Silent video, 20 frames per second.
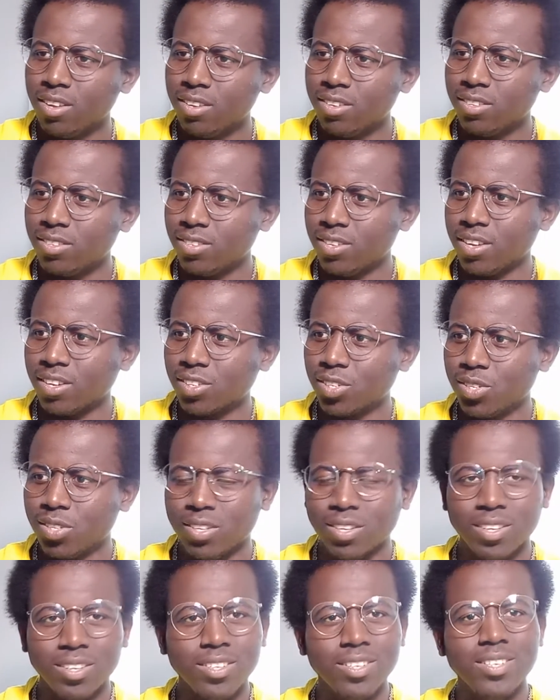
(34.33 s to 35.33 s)

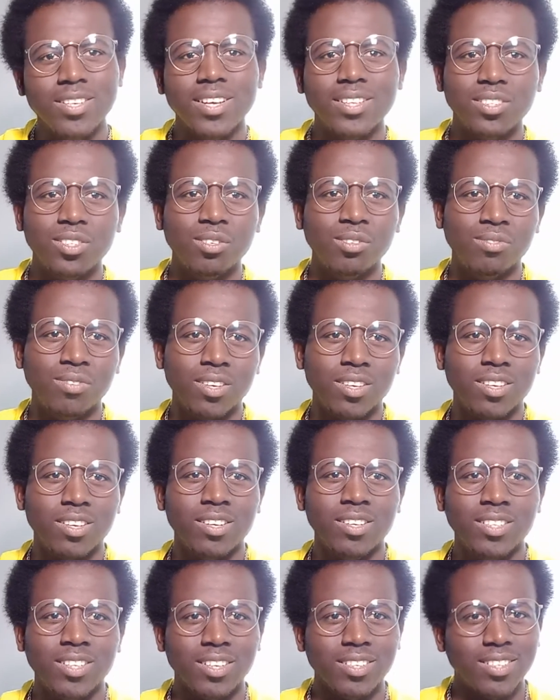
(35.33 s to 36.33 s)
cherchez, identifiez
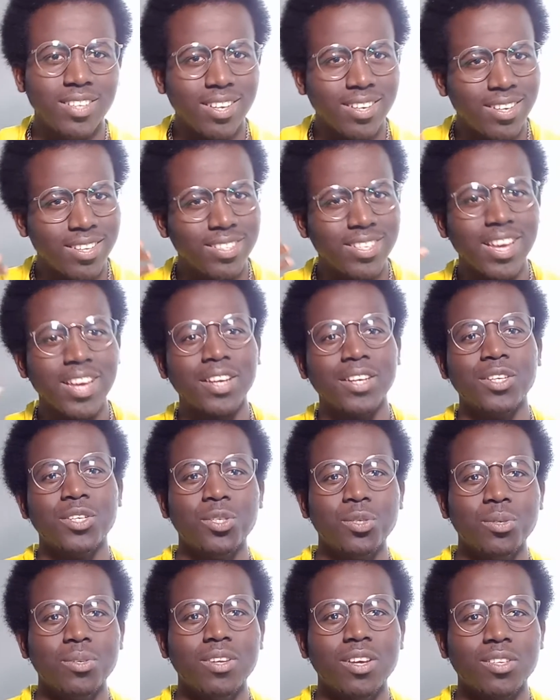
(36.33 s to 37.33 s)
quelqu'un qui a déjà
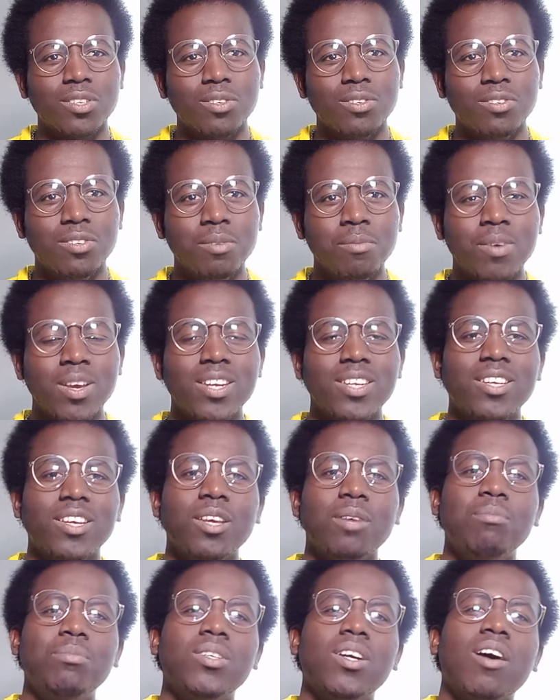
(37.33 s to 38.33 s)
réussi dans ce domaine,
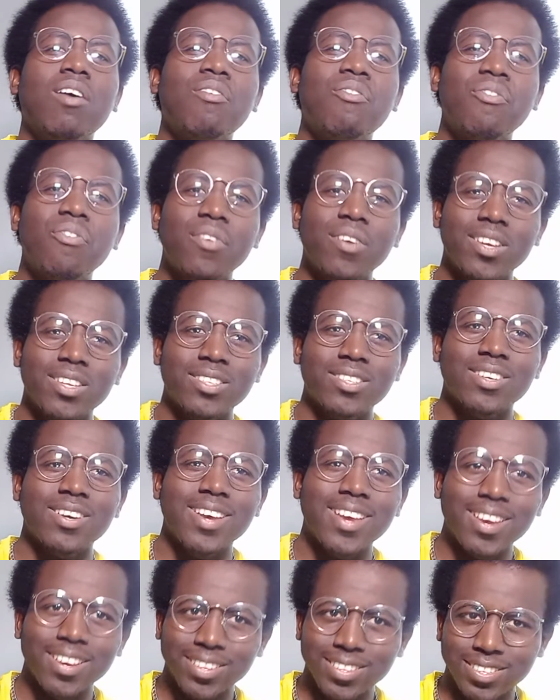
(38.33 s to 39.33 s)
et eh bien faites
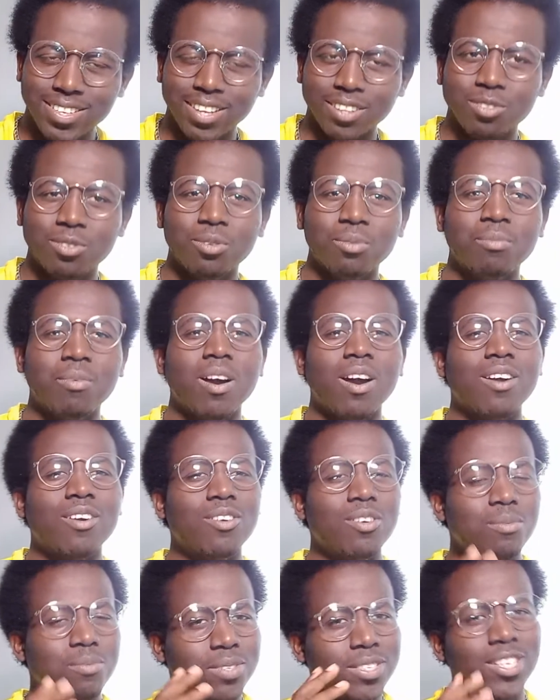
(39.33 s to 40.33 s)
exactement
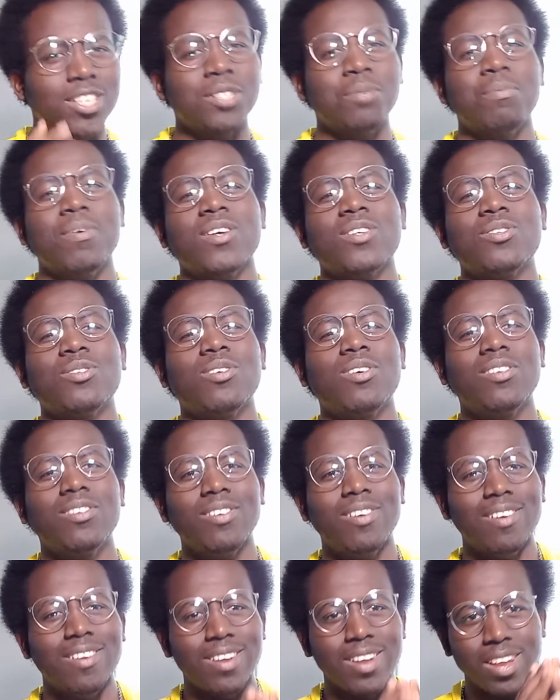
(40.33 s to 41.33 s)
comme cette
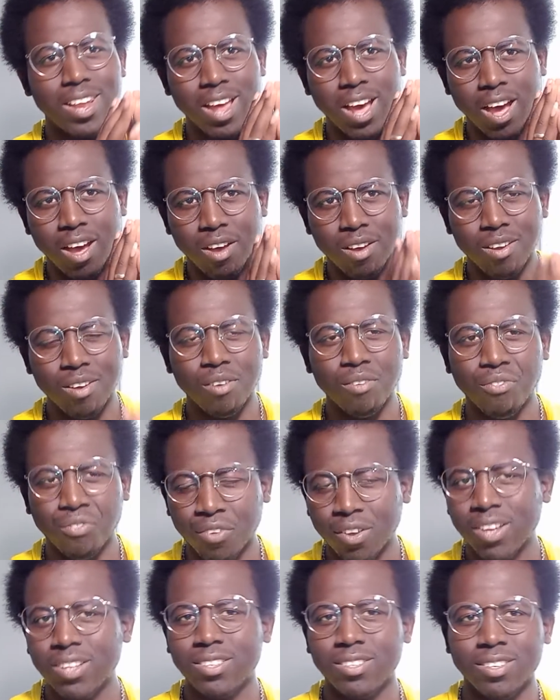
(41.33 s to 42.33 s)
personne l'a euh,
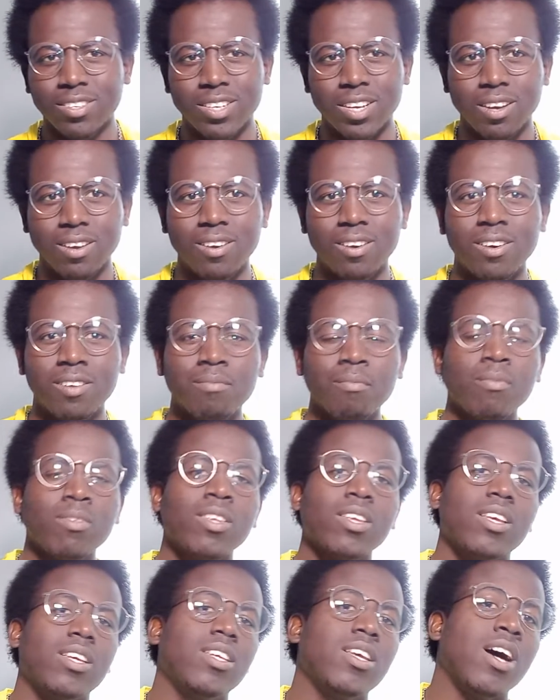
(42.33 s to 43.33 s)
fait, d'accord
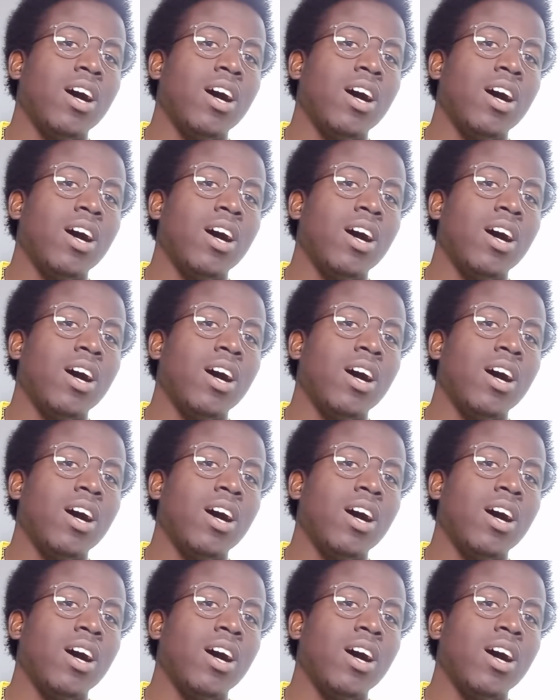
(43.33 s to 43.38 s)
il y